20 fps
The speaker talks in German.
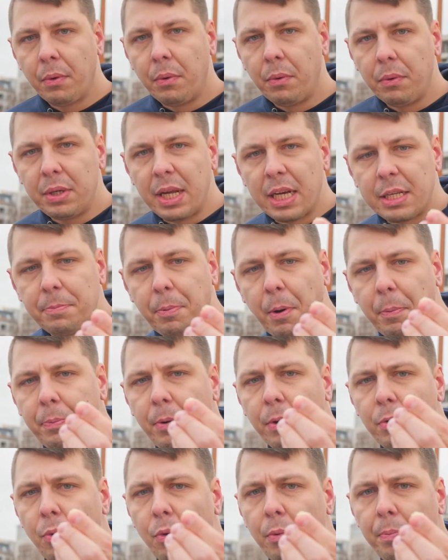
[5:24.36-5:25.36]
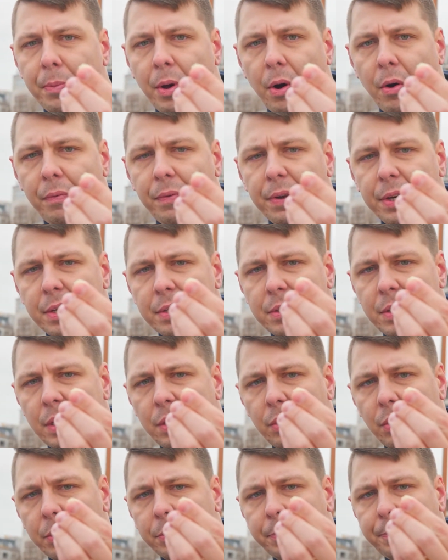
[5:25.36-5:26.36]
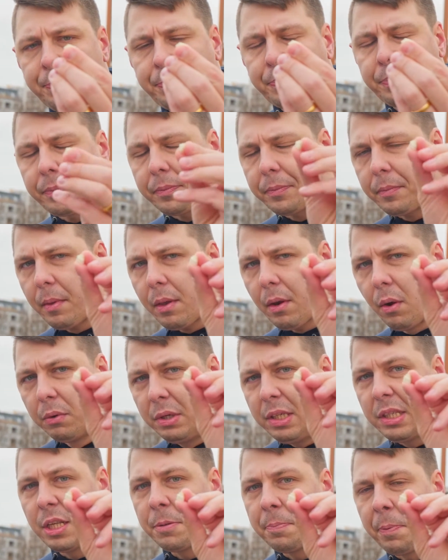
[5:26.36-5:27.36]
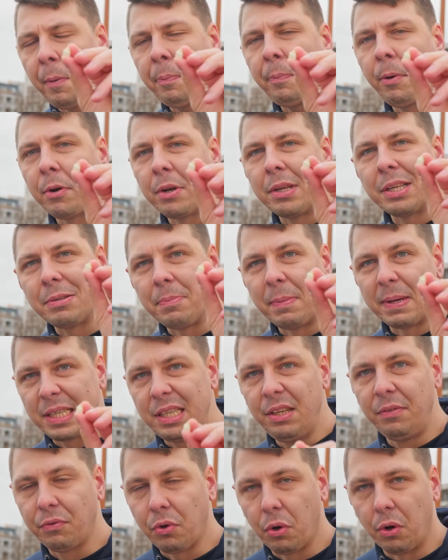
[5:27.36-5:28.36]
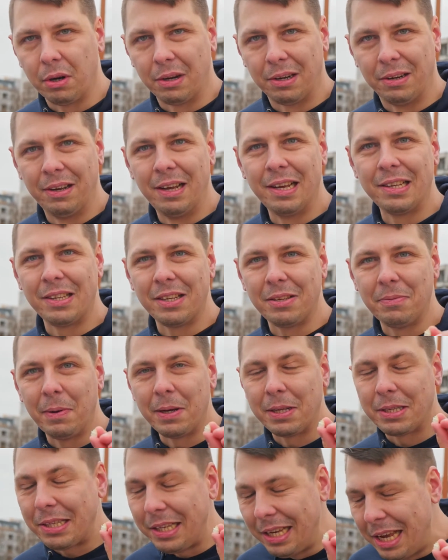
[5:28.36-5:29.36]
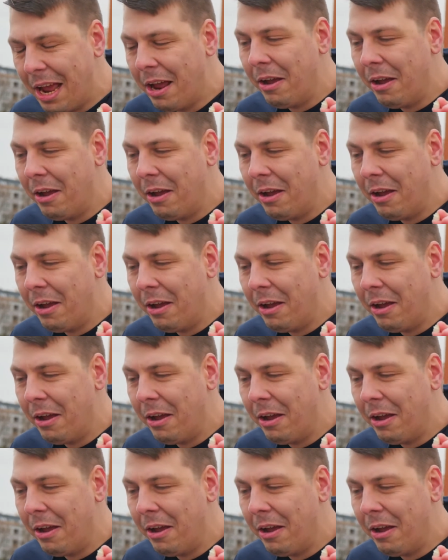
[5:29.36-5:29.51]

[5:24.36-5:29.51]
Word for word: und da ist Popcorn oben drauf, wenn ihr es sehen könnt. Und dieses Popcorn ist massiv trocken. Es ist massiv